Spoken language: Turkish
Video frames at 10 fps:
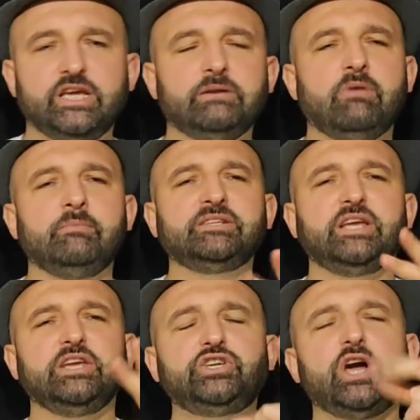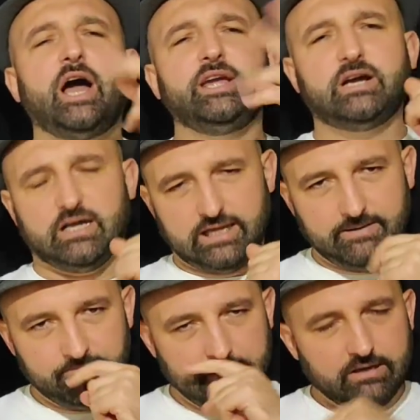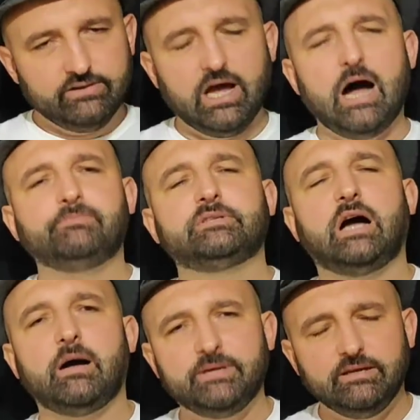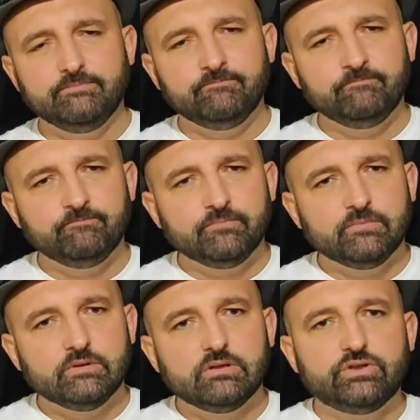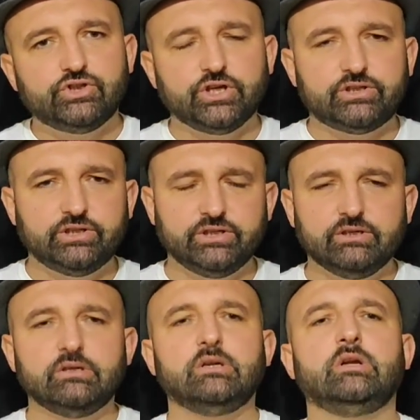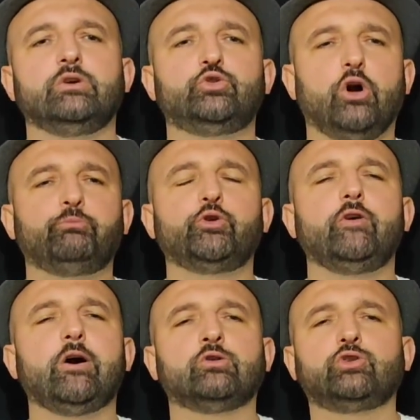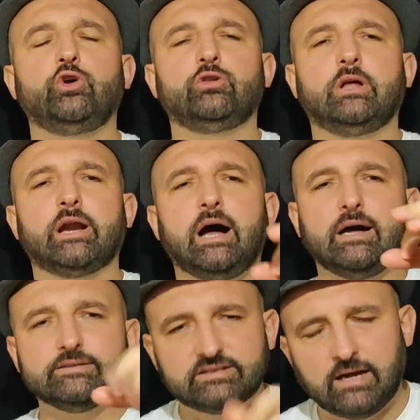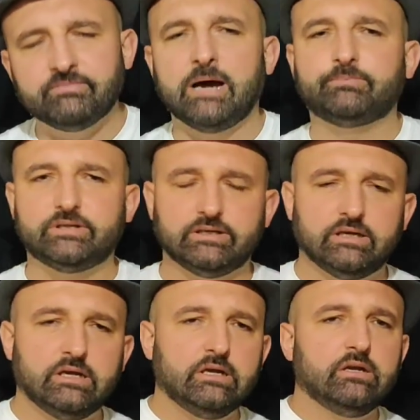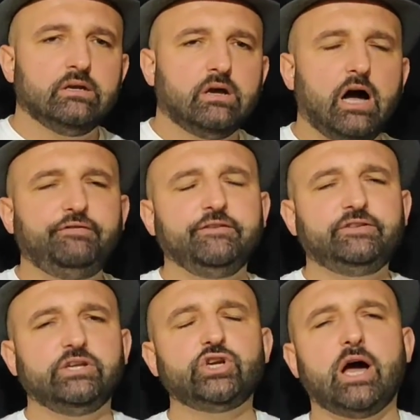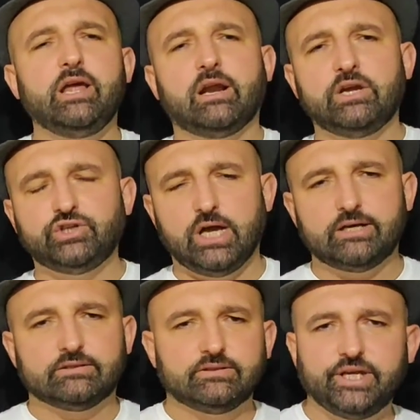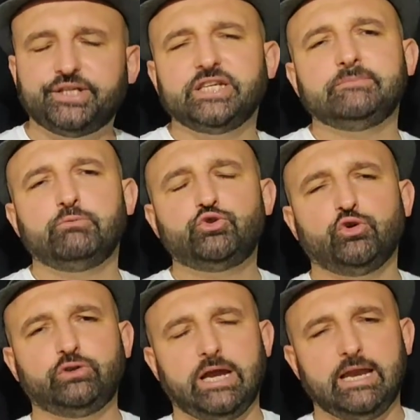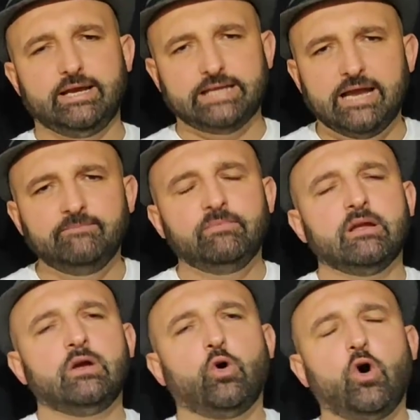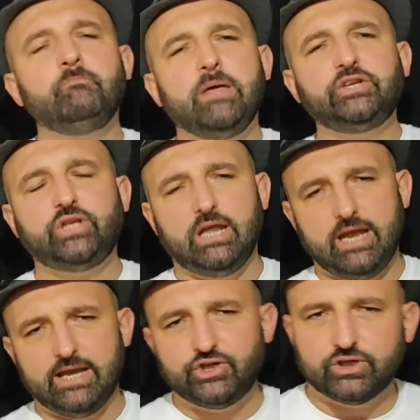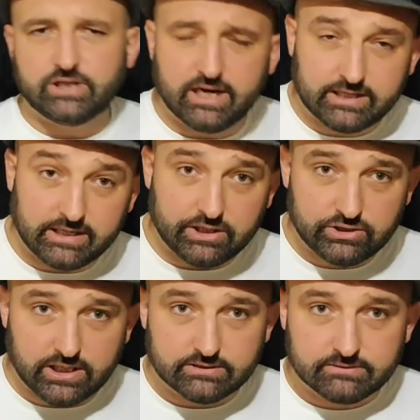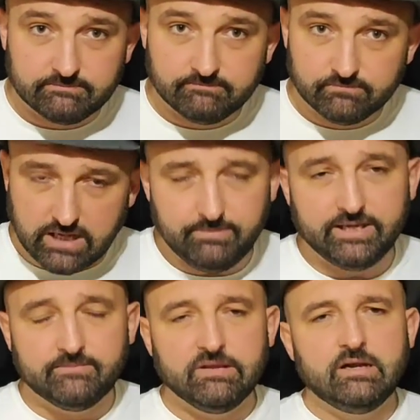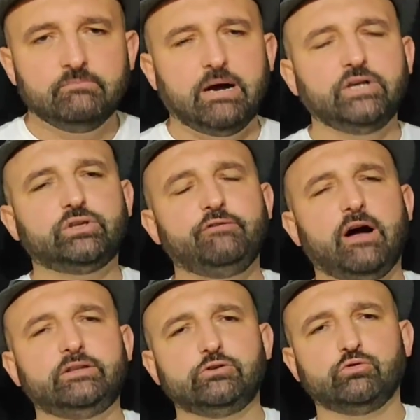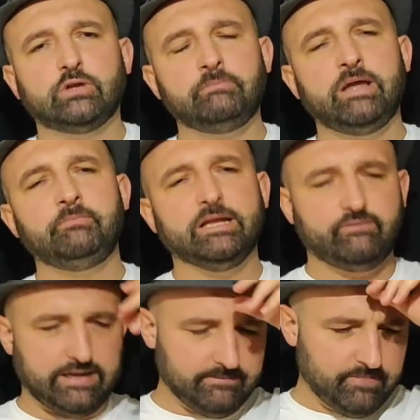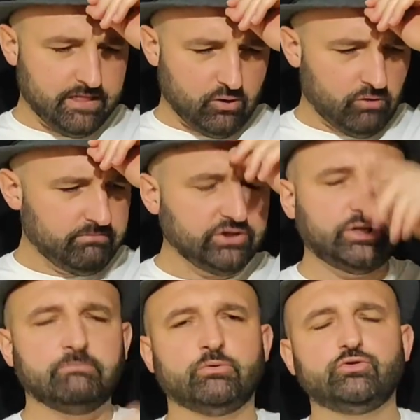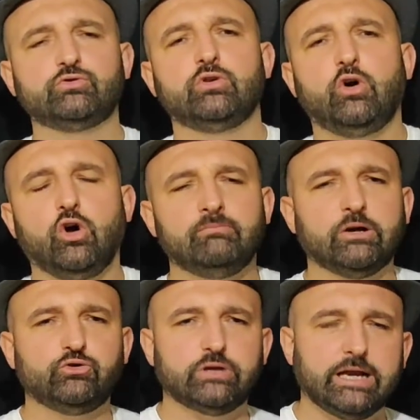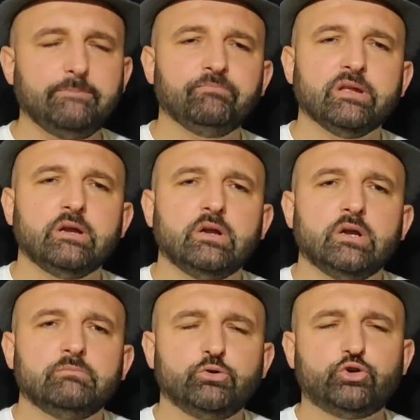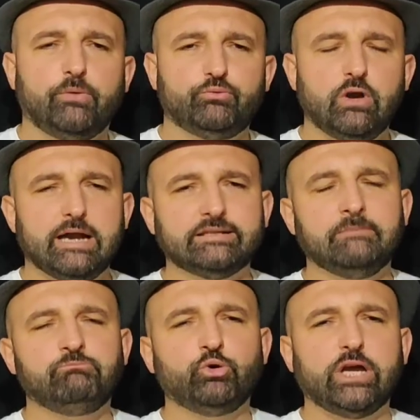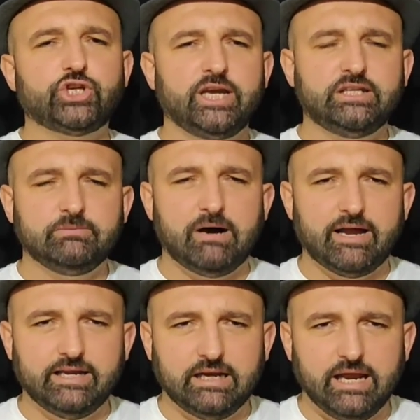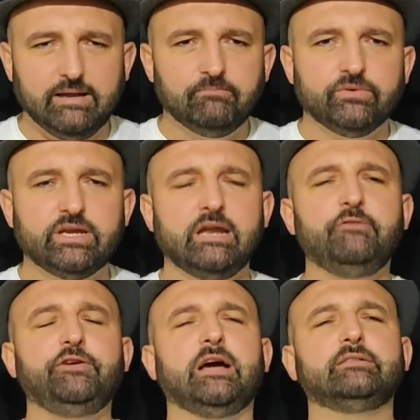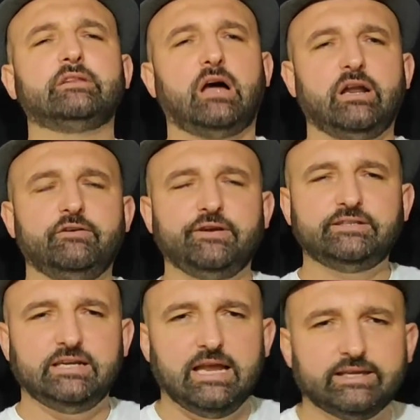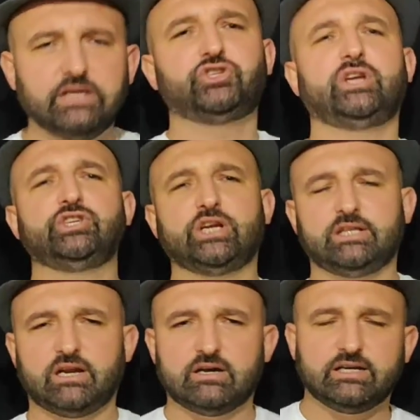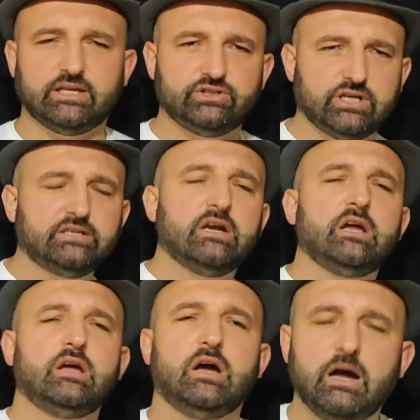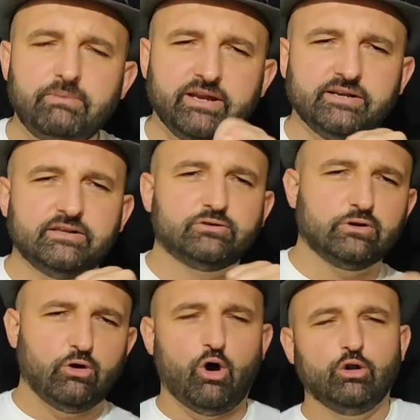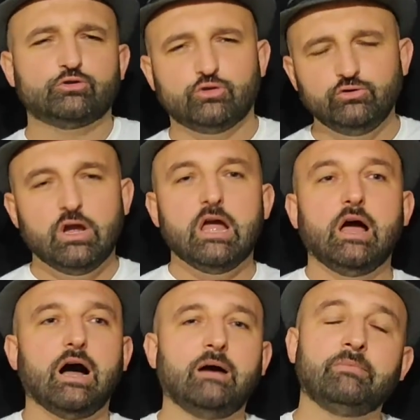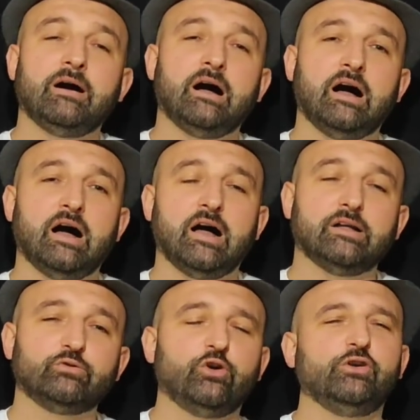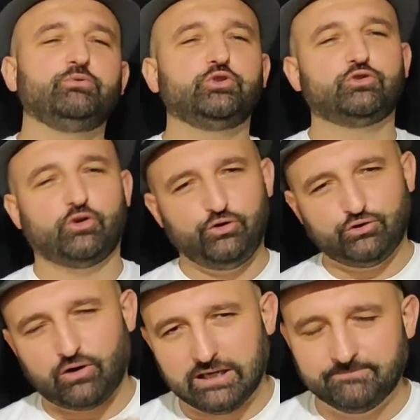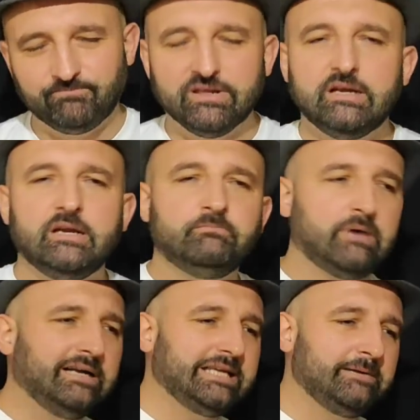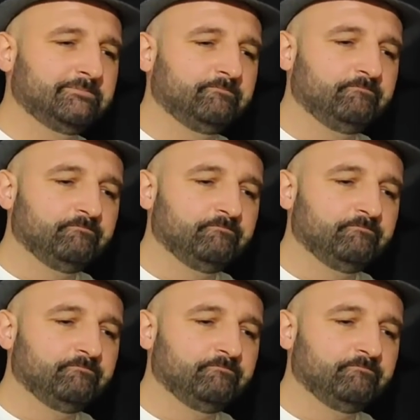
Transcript: girmemize iki ay kala ne yaptı abi? Çıktı köprü ve otoyollara zam yaptı. Hafif ticari araçlar 8,5 TL'den 15 TL'ye çıktı arkadaşlar. Tabi başta Fatih Sultan Mehmet ve 15 Temmuz olmak üzere bu köprülerden bu gece itibariyle yeni fiyat tarifesiyle geçirecekler arkadaşlar. Haberiniz olsun ama dönüp şu soruyu soralım. Madem